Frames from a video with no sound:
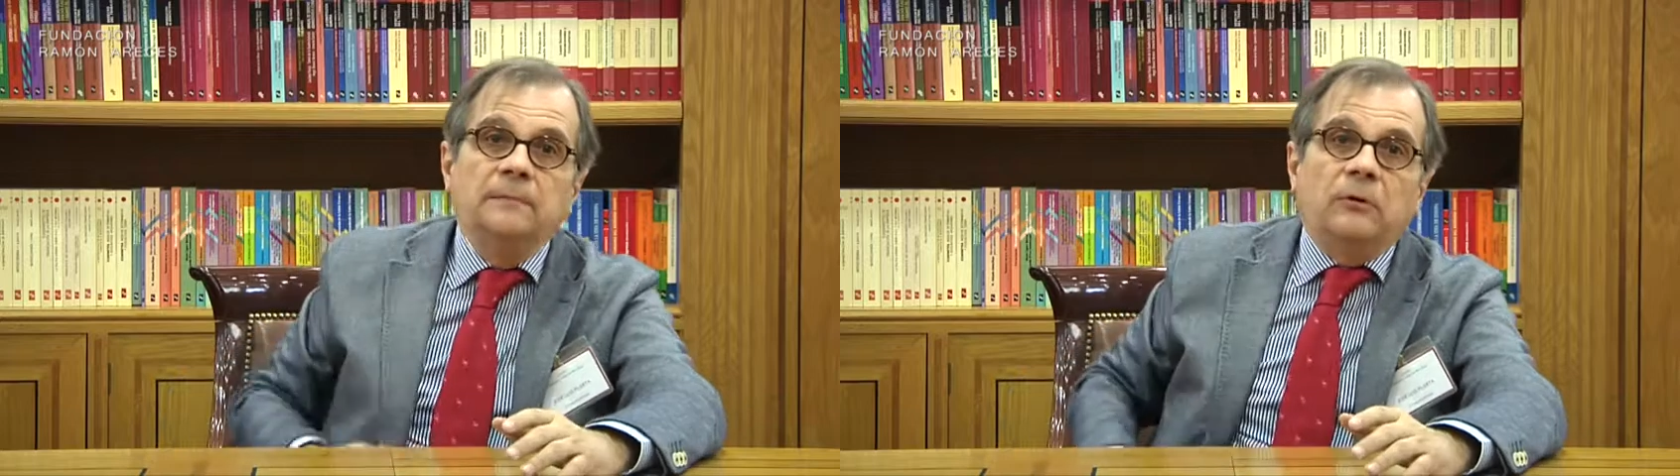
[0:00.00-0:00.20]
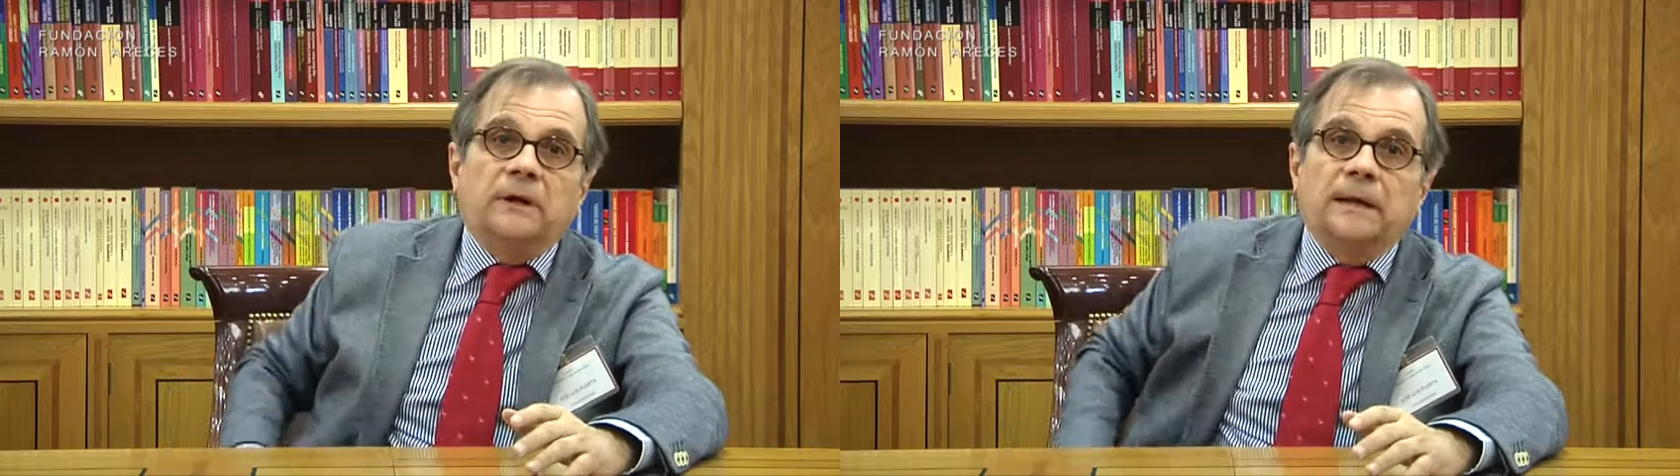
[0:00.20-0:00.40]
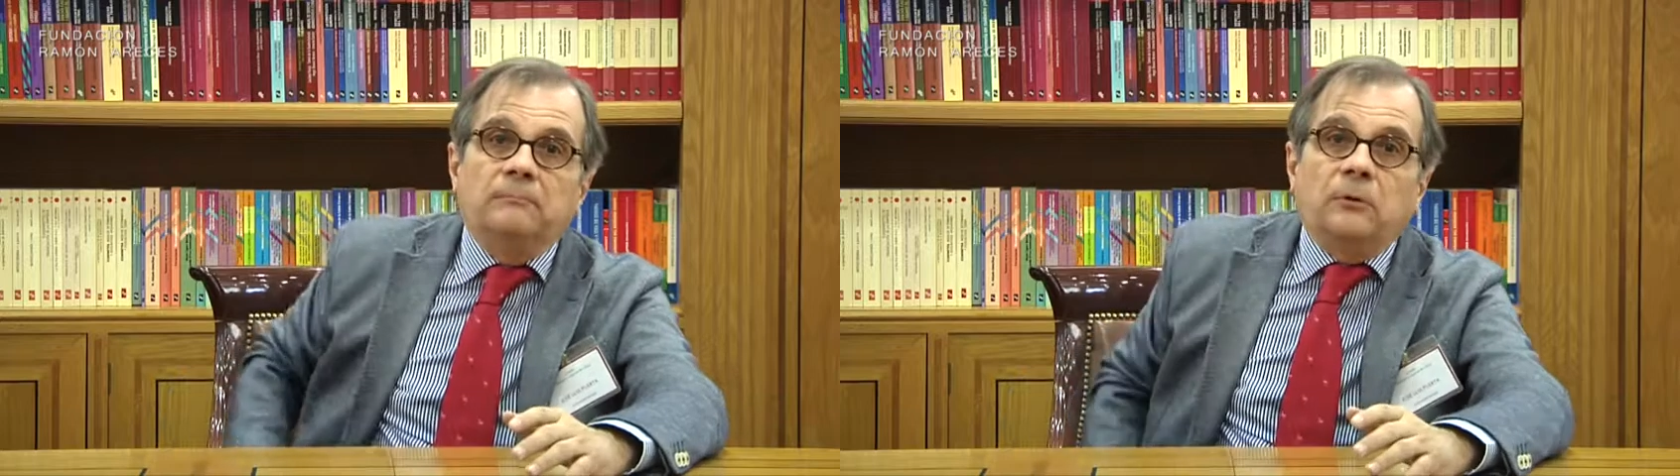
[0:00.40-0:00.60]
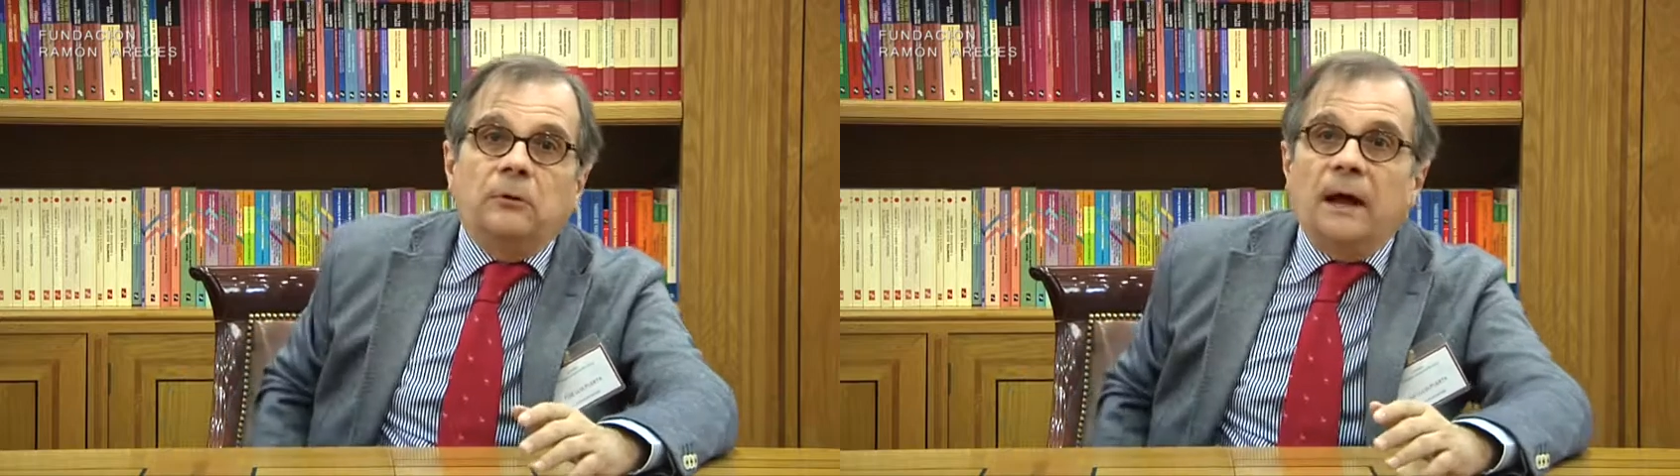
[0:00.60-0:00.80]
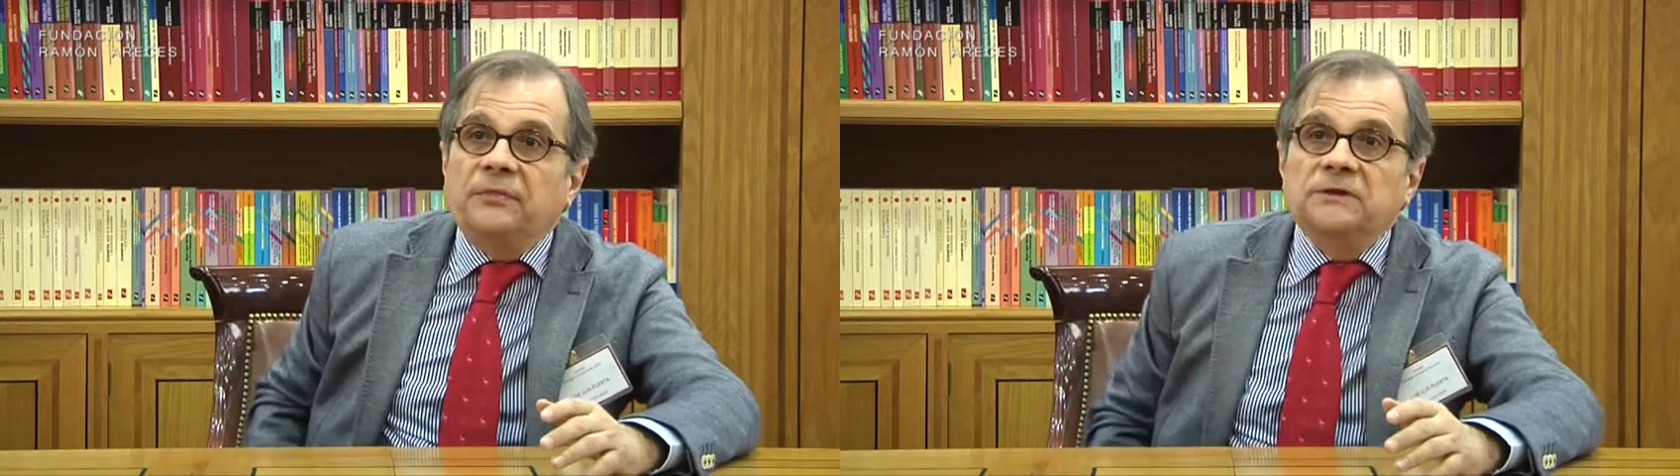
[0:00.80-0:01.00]
Por
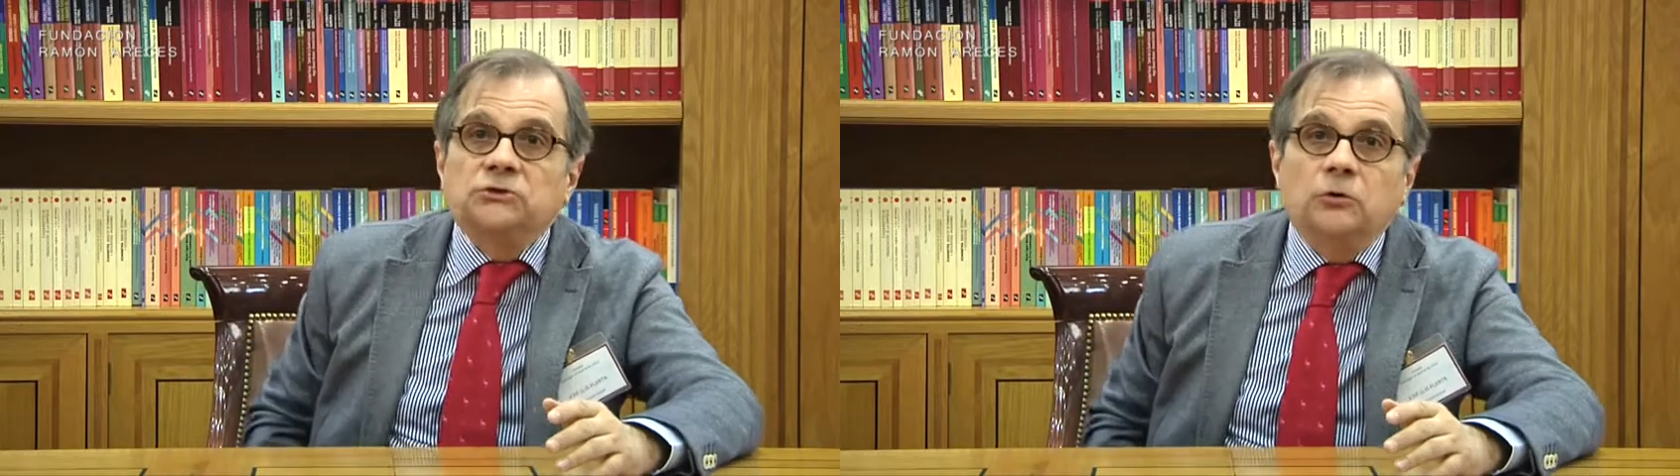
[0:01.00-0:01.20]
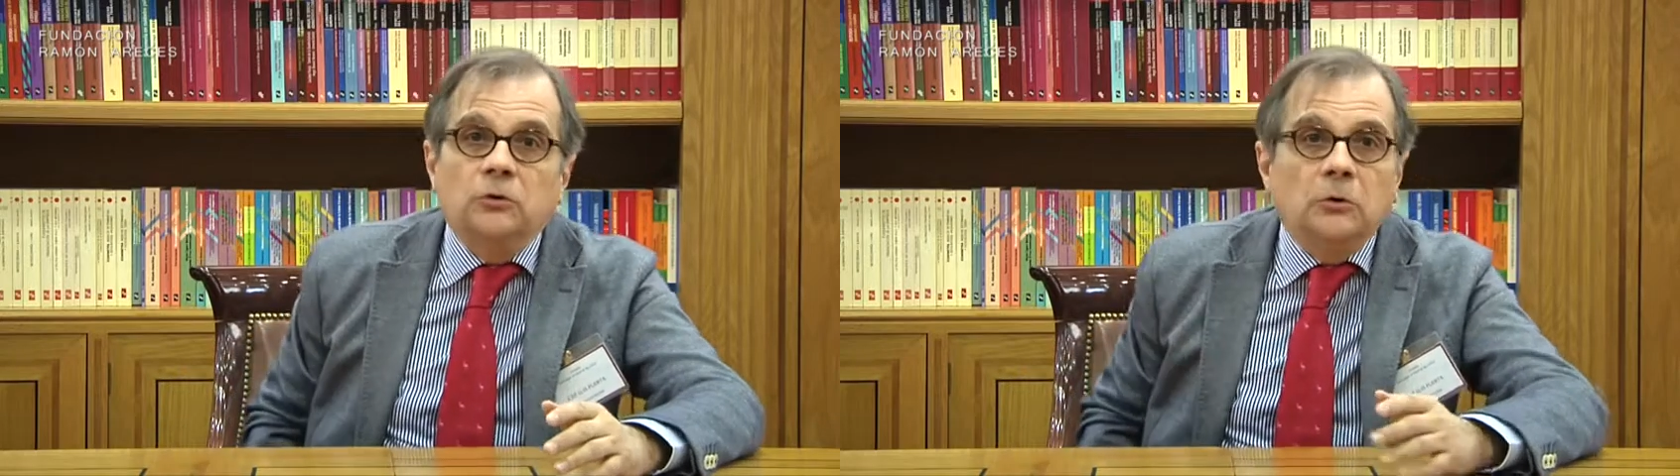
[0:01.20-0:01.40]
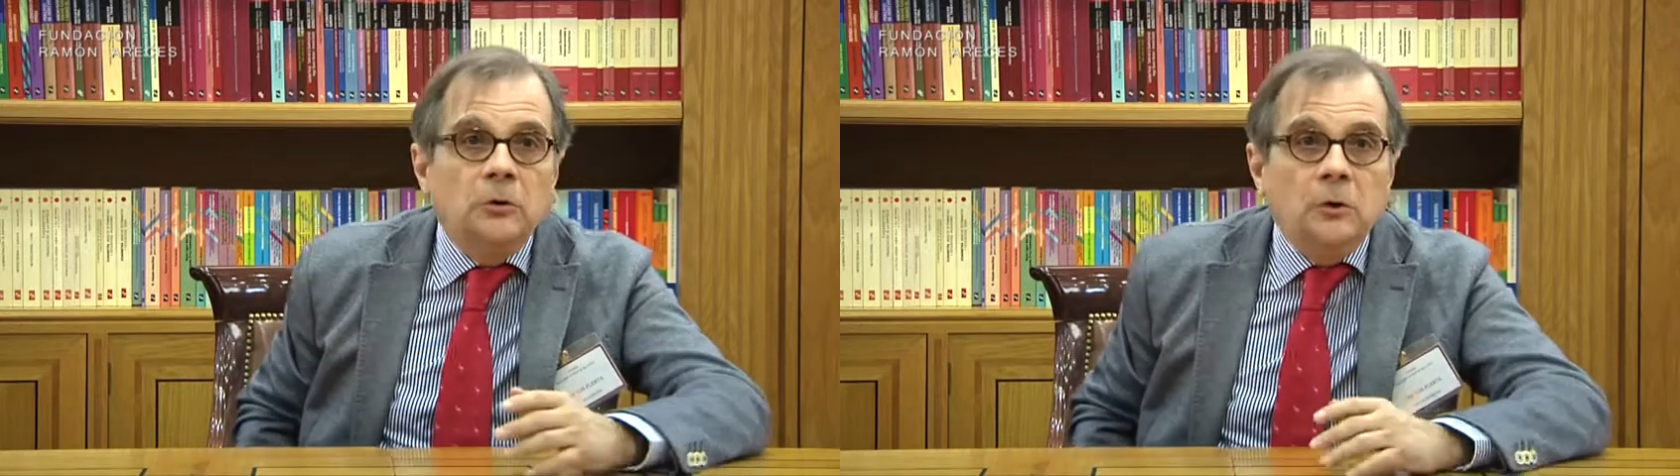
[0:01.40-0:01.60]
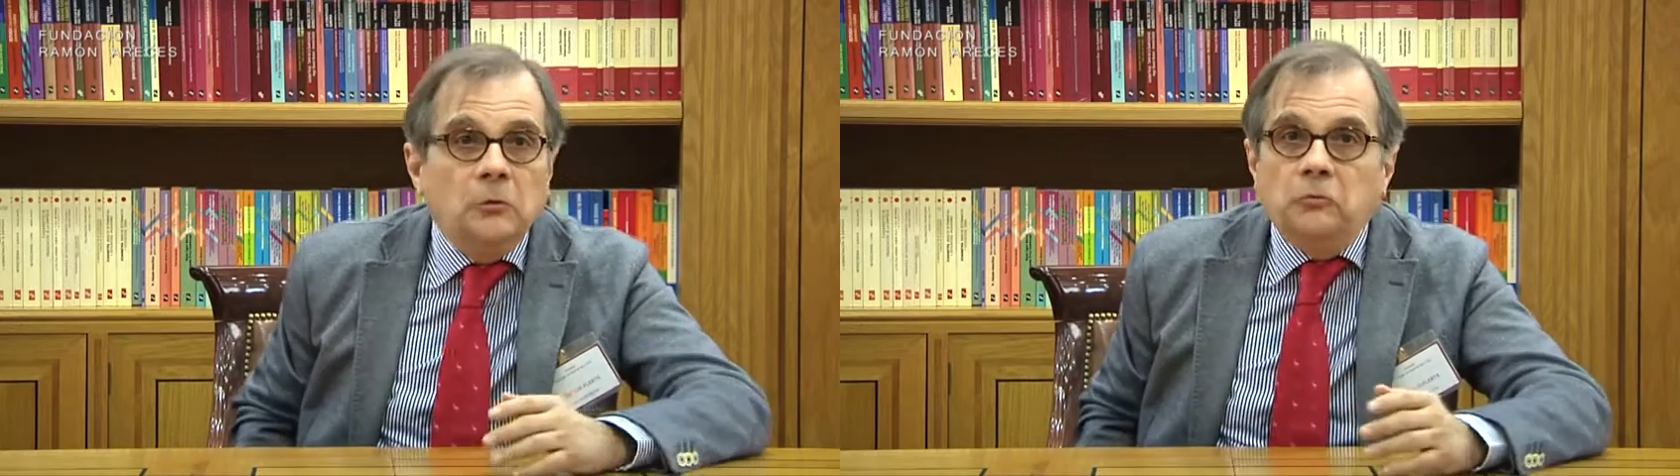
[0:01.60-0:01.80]
ejemplo, hace solo